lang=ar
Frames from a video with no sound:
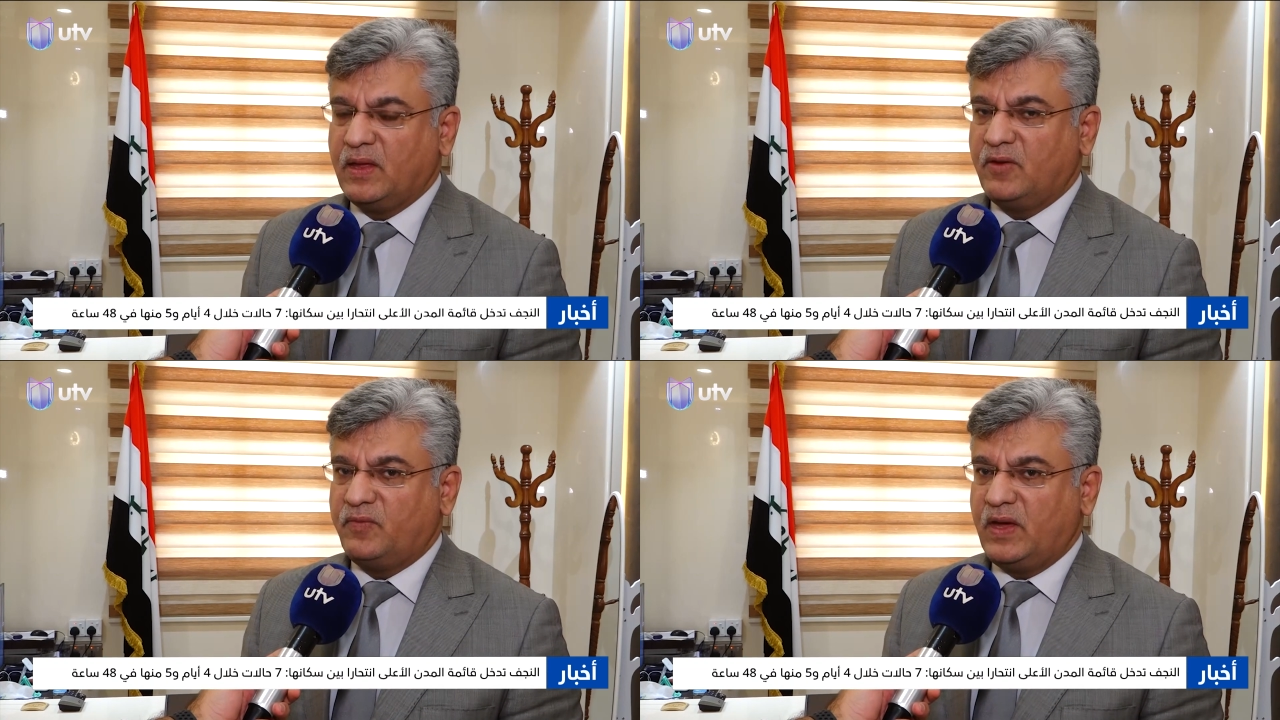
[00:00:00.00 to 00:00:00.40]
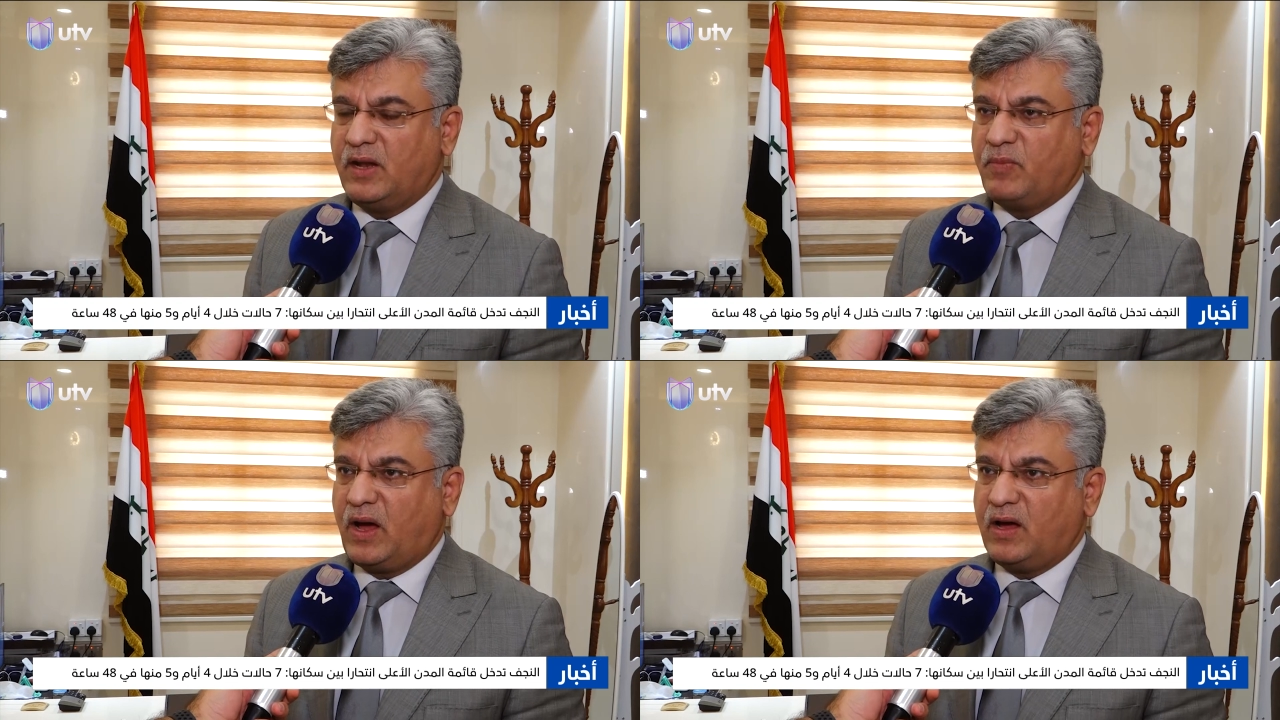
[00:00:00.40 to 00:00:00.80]
في
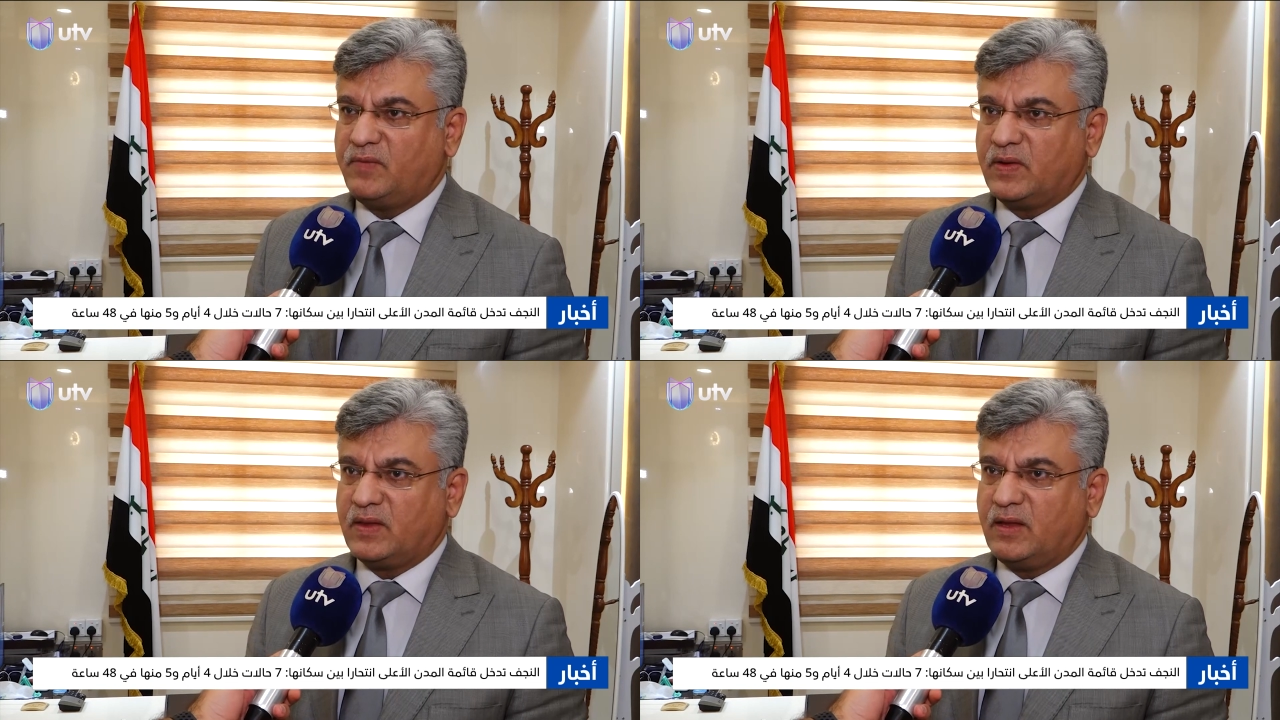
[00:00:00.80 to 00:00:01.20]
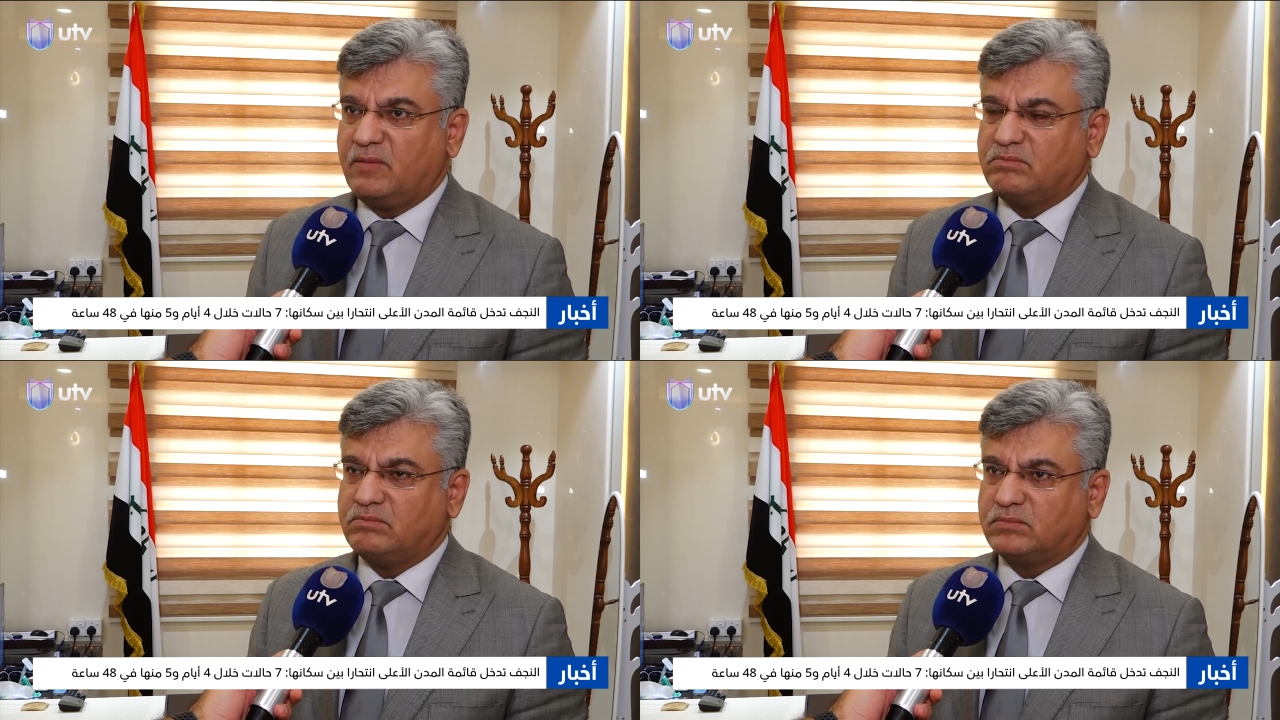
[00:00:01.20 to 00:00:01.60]
المحافظة
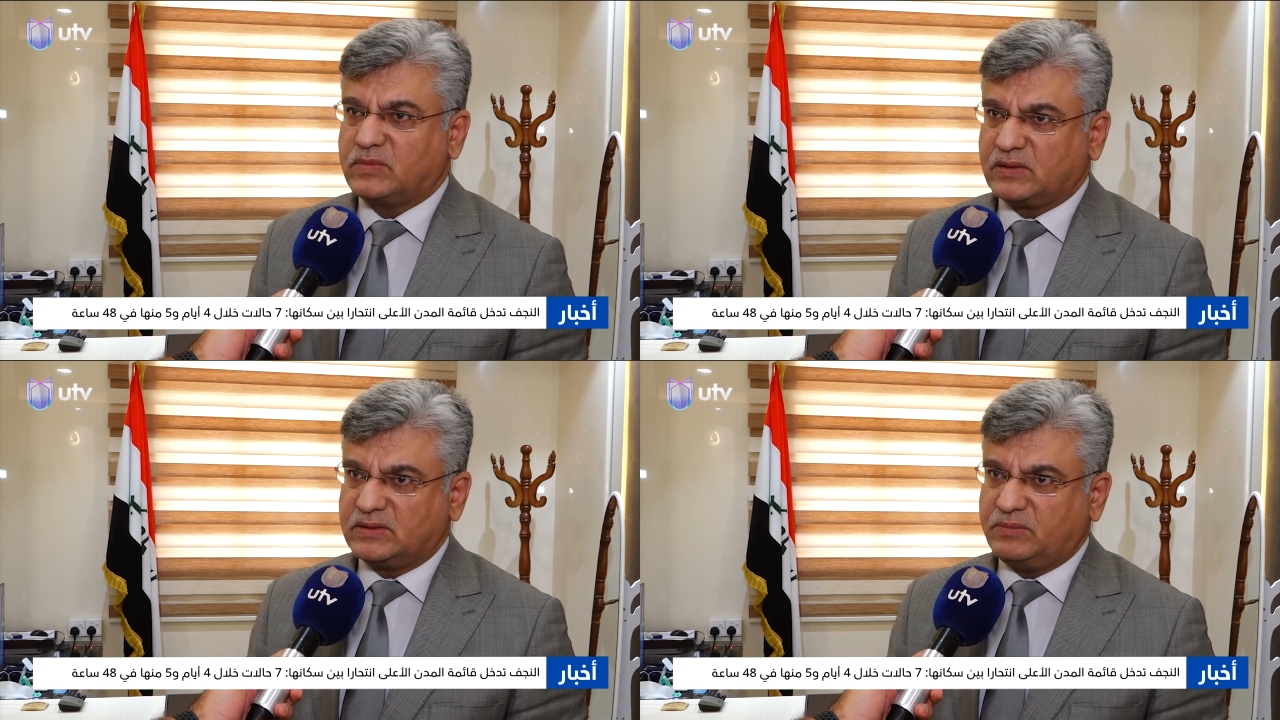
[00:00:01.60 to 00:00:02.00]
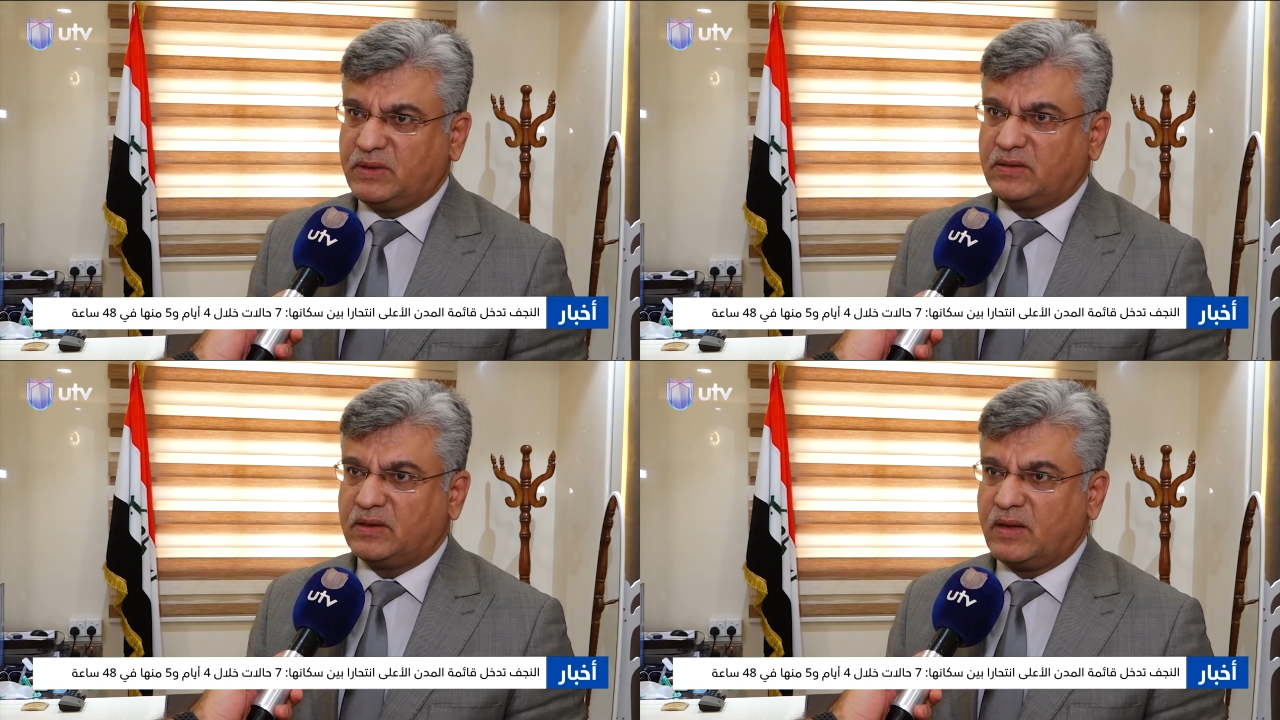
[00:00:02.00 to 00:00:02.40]

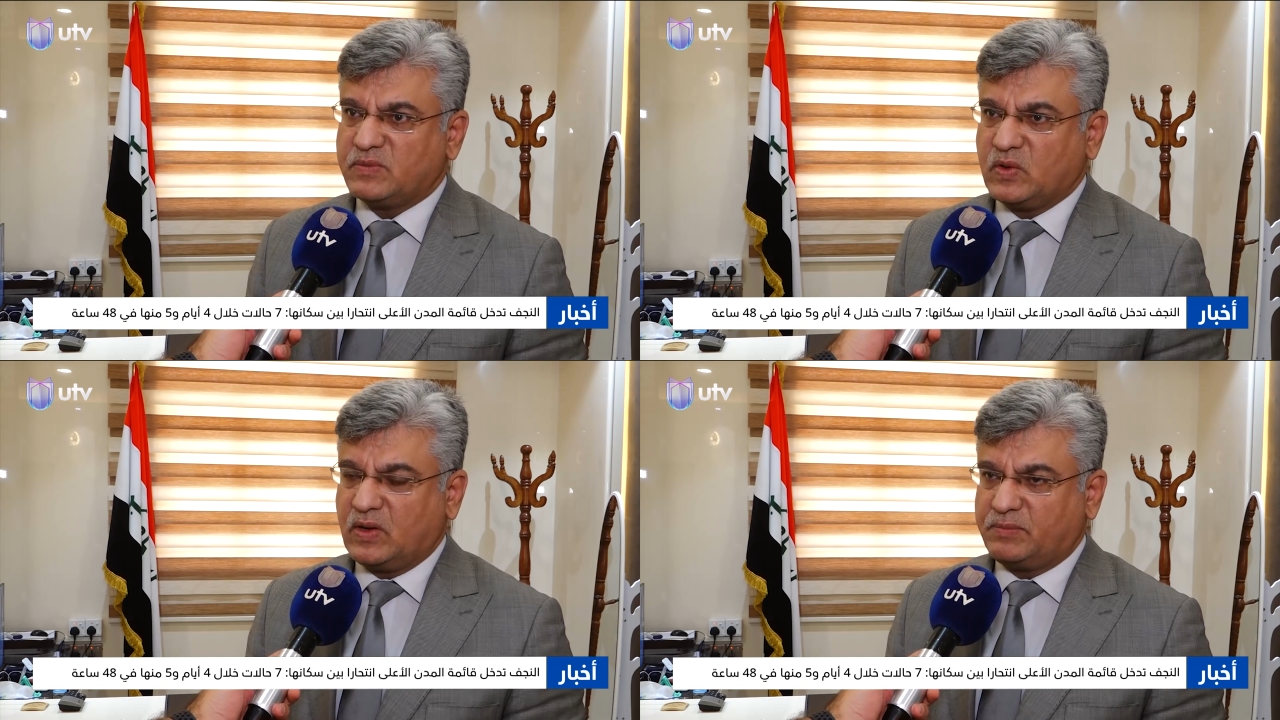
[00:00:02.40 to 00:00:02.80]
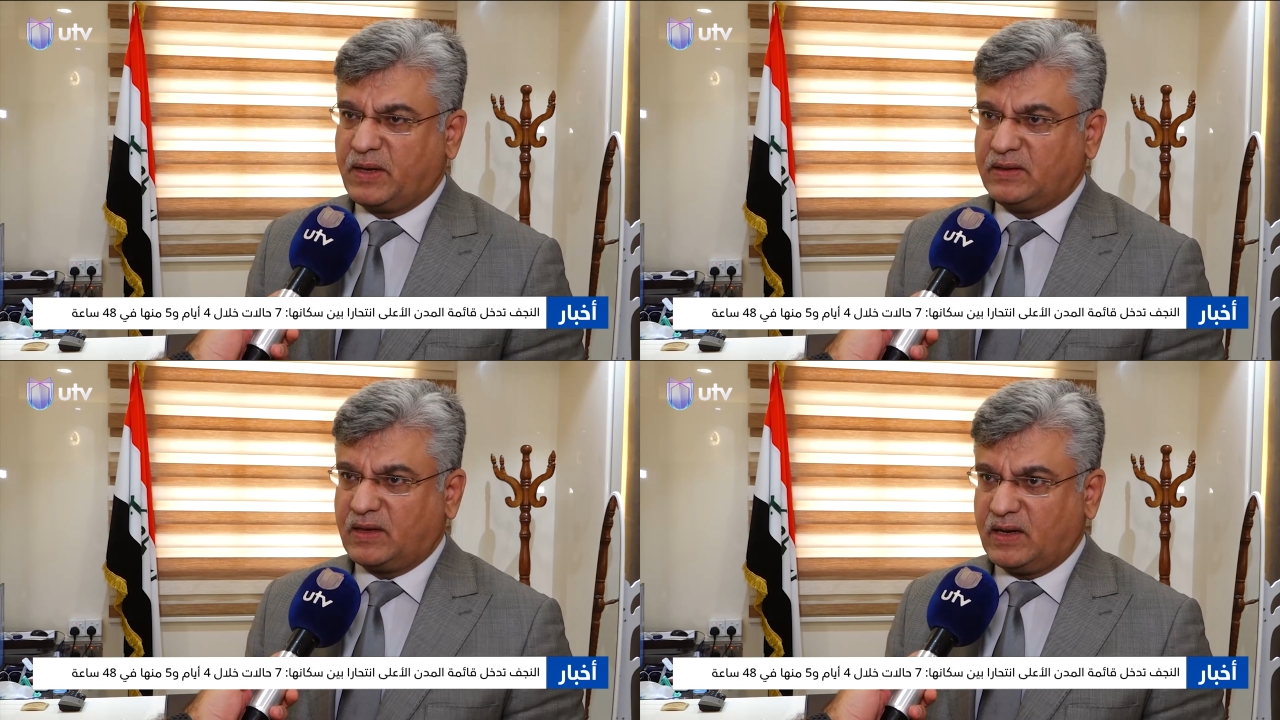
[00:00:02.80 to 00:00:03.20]
تقريبا
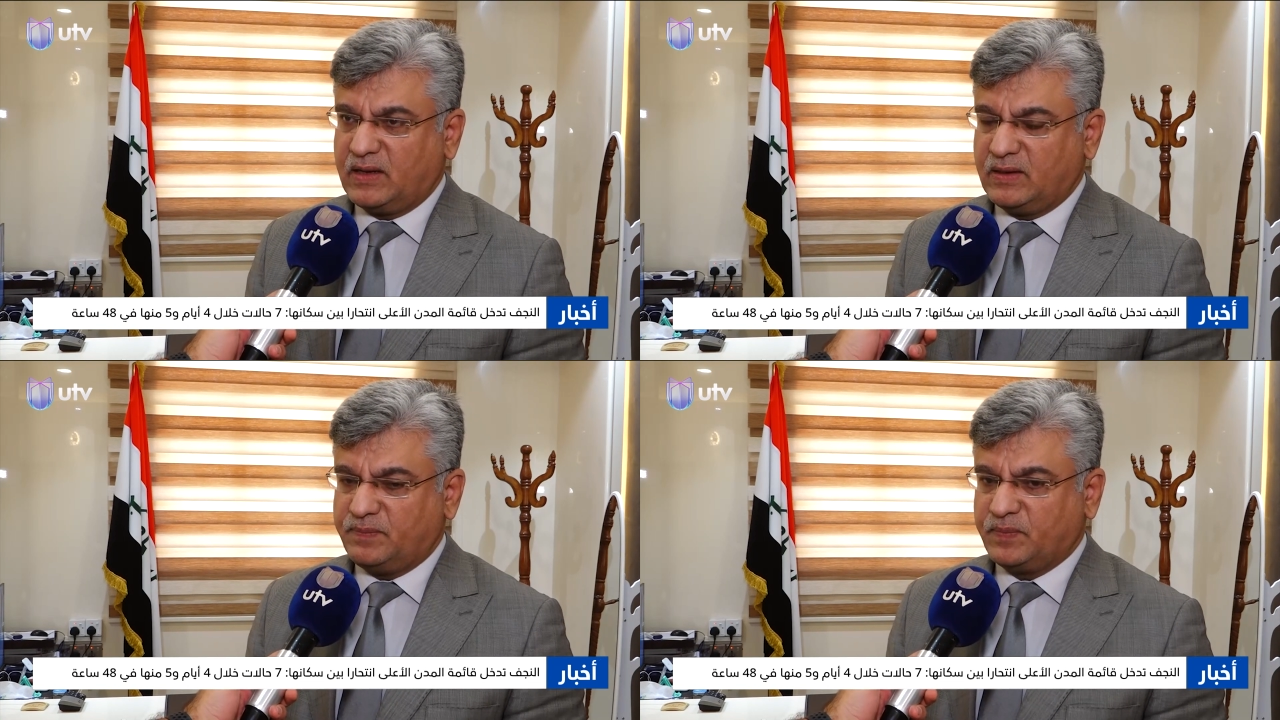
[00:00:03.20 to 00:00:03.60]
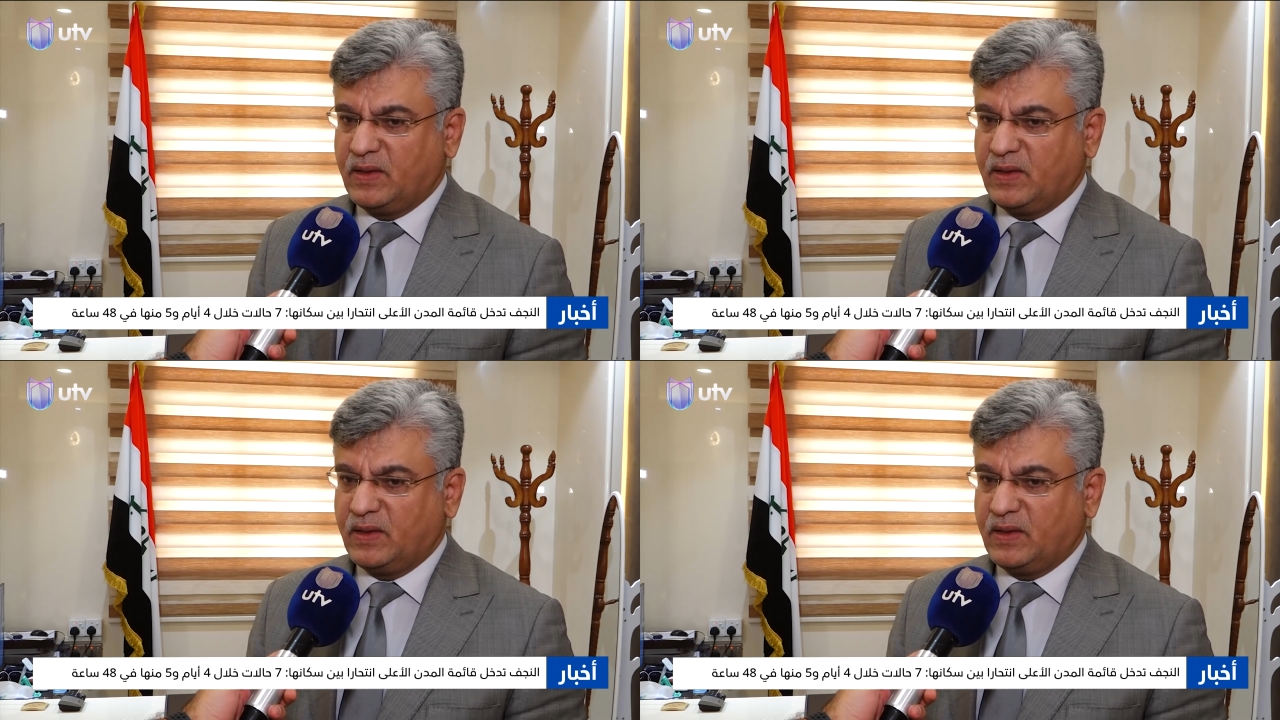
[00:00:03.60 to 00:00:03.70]
45 حالة